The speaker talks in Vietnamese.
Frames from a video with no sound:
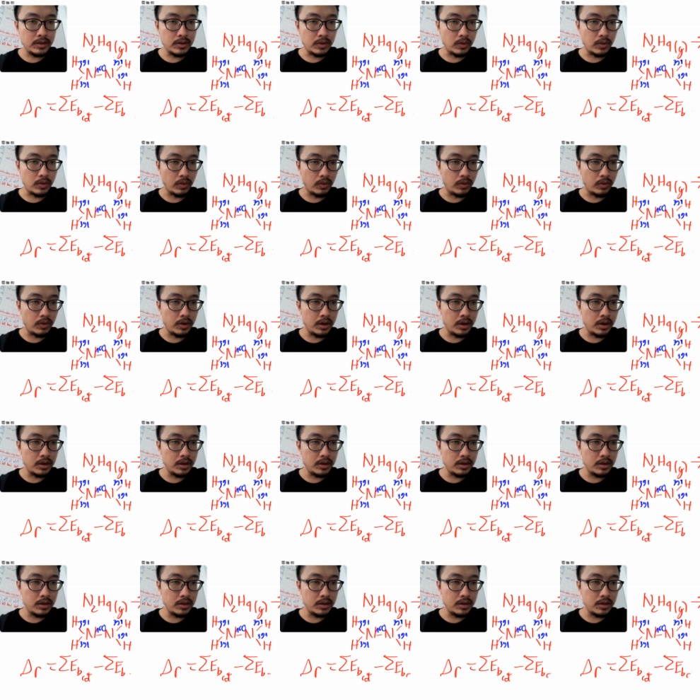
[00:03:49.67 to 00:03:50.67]
của
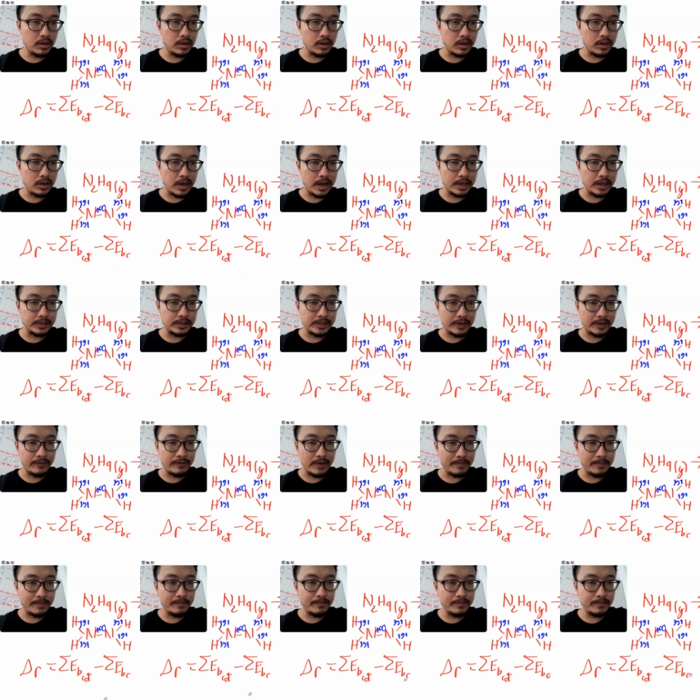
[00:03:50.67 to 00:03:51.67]
à, sản
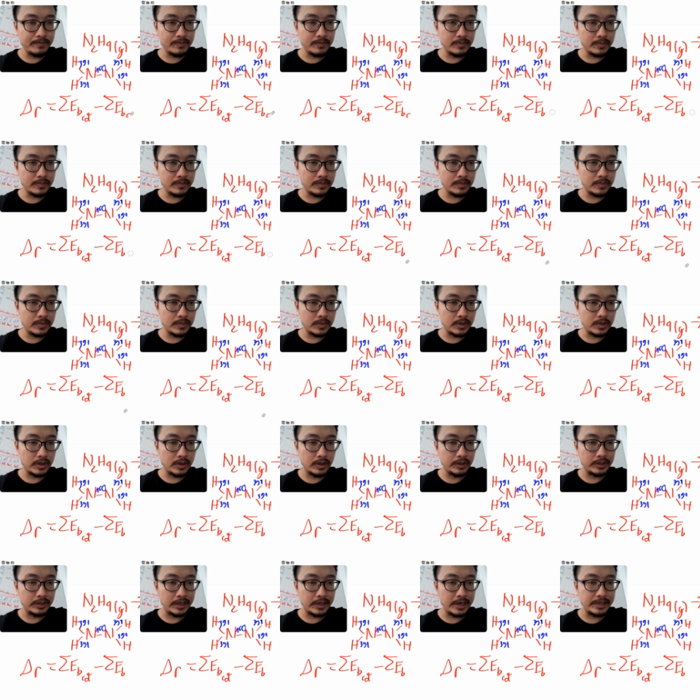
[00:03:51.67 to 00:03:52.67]
phẩm thường
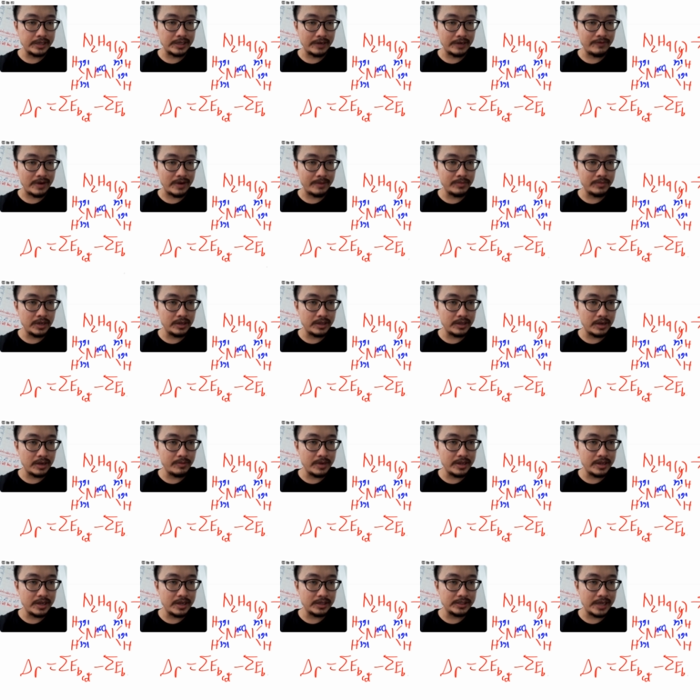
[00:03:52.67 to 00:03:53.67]
người ta ghi sản phẩm chứ người ta không
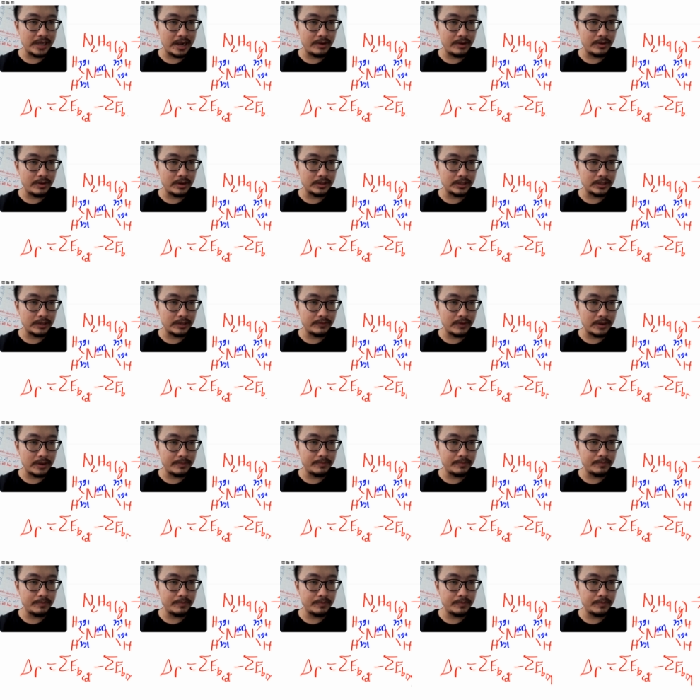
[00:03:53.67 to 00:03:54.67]
ghi chất sau á sản phẩm
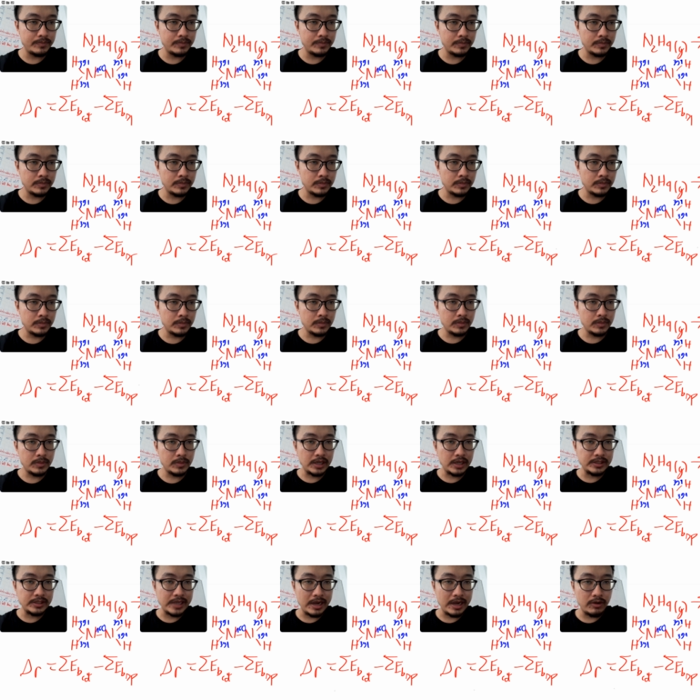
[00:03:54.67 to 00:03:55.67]

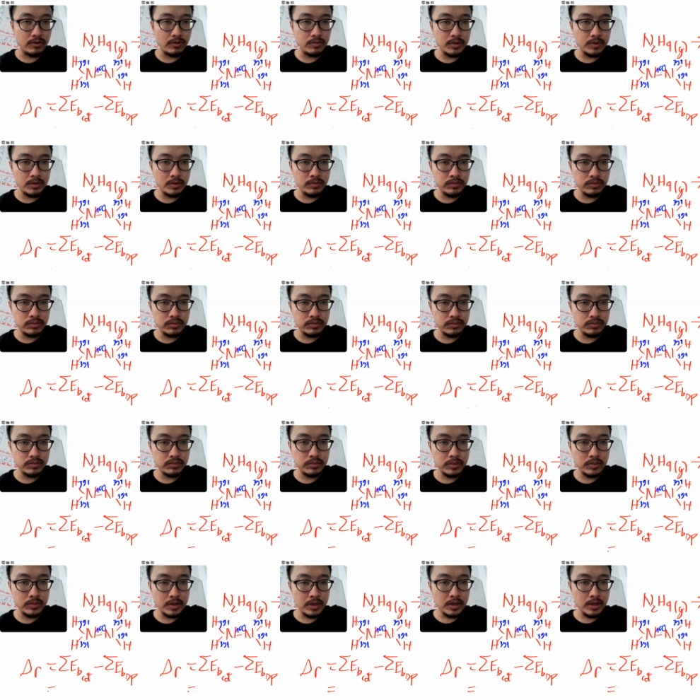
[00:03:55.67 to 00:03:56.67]
chất sau cũng đúng
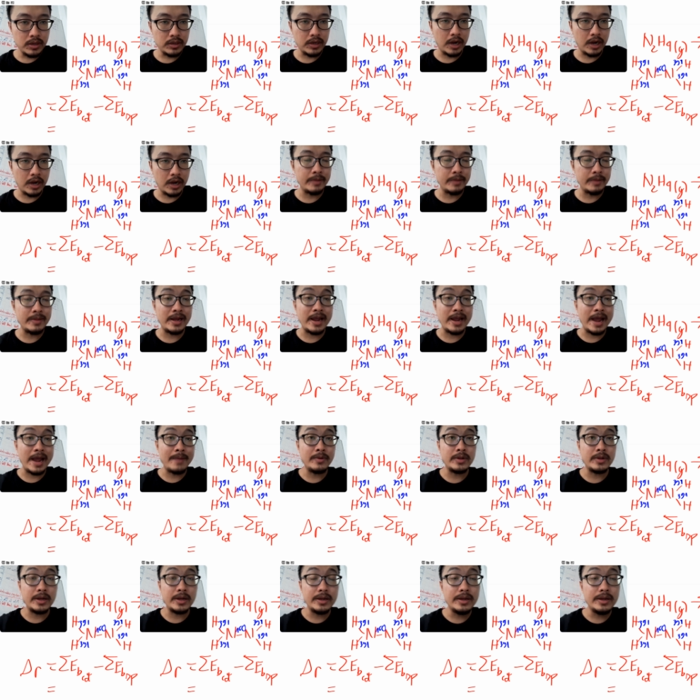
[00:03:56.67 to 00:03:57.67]
gọi rồi chúng ta gáp
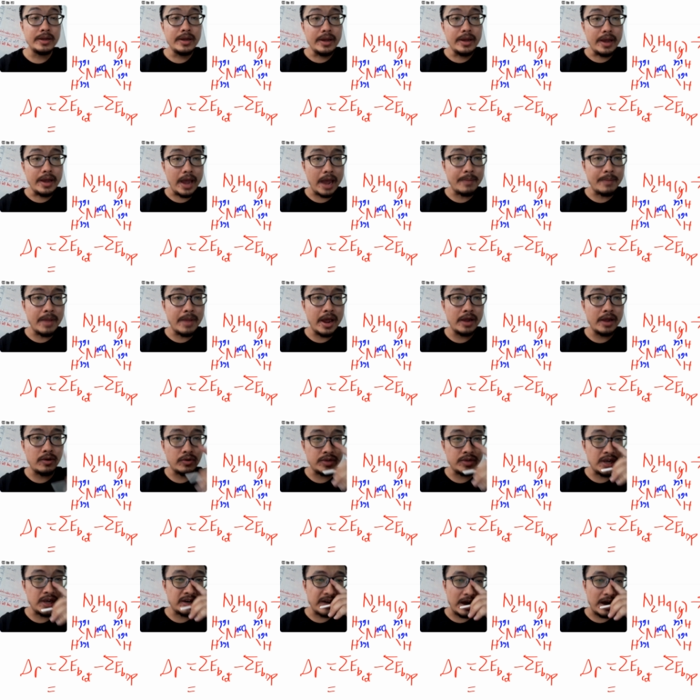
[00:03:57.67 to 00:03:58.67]
đi thôi EB của
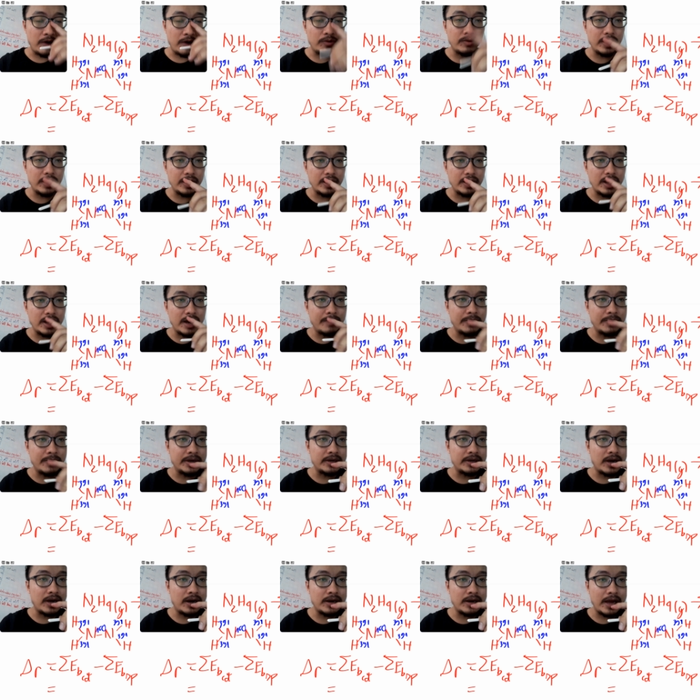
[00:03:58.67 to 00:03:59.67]
chất đầu thì à, mình
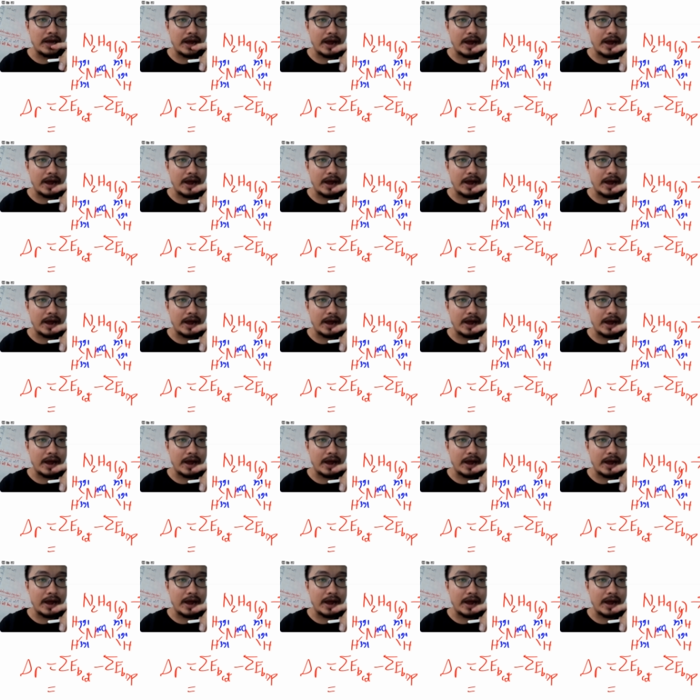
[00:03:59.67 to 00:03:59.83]
có là